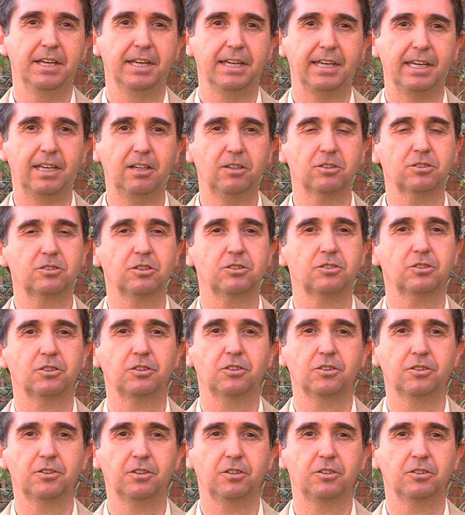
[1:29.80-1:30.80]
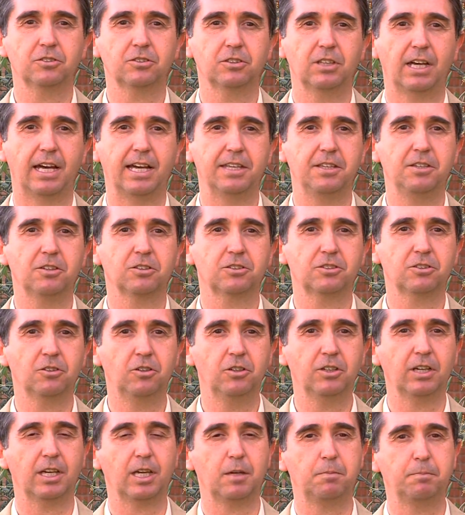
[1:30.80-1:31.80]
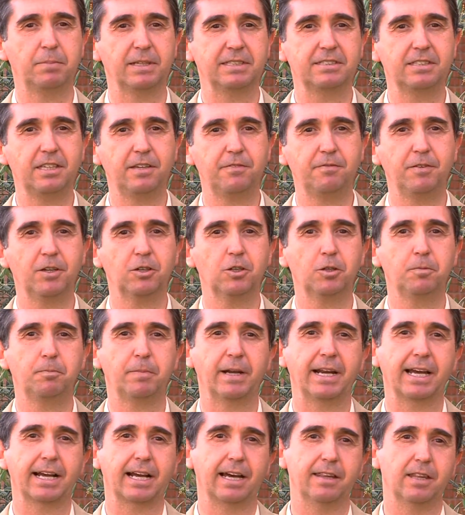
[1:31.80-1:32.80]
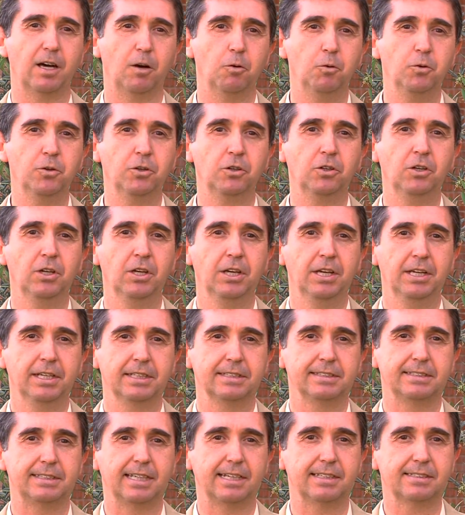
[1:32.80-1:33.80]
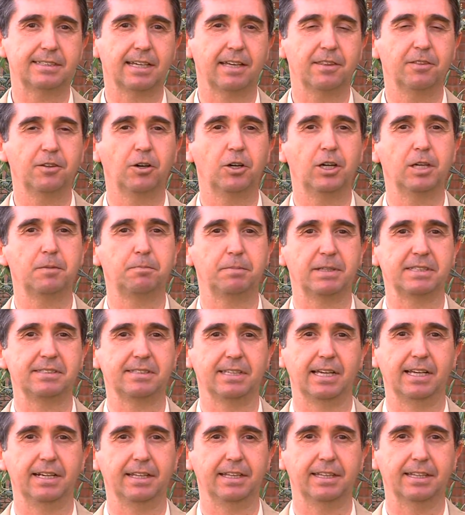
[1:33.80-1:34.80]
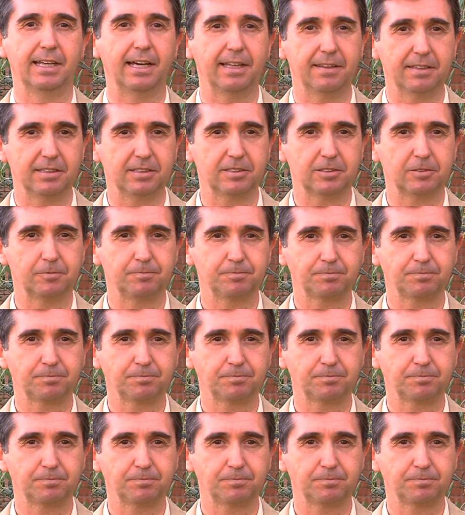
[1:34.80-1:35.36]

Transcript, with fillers: y los otros dos años son específicos para cada uno de esas dos especialidades.